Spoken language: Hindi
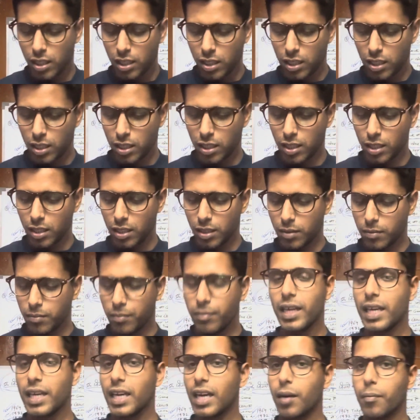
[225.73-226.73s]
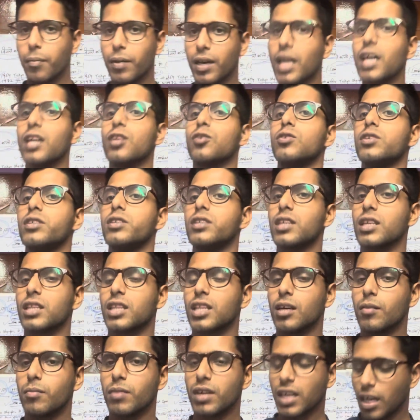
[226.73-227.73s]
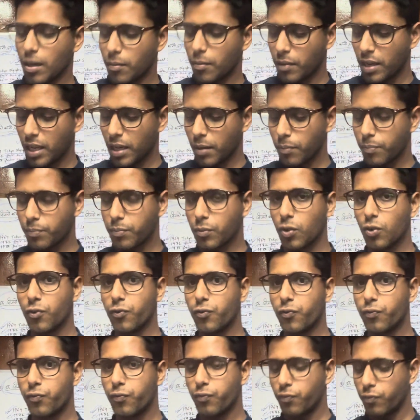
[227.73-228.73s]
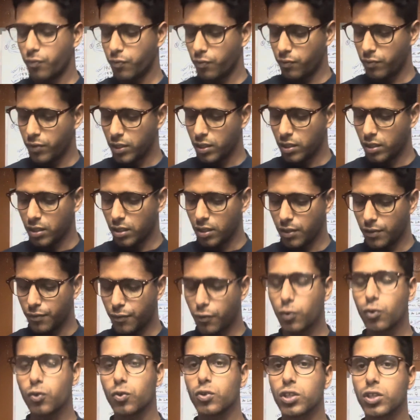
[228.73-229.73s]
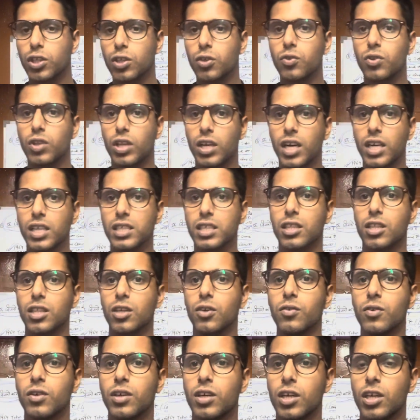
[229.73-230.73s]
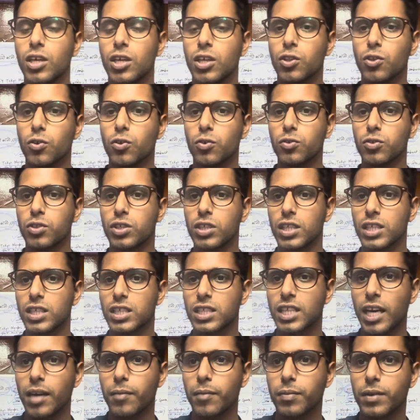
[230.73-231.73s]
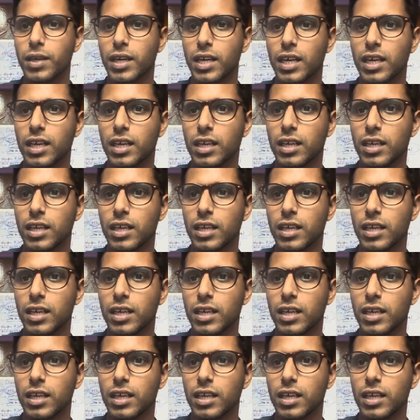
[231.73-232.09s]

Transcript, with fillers: आ, मैं यहाँ बना तो नहीं सकता बट हाँ मैं आपको फ़ोटो ज़रूर दिखा सकता हूँ तो कुछ इस टाइप का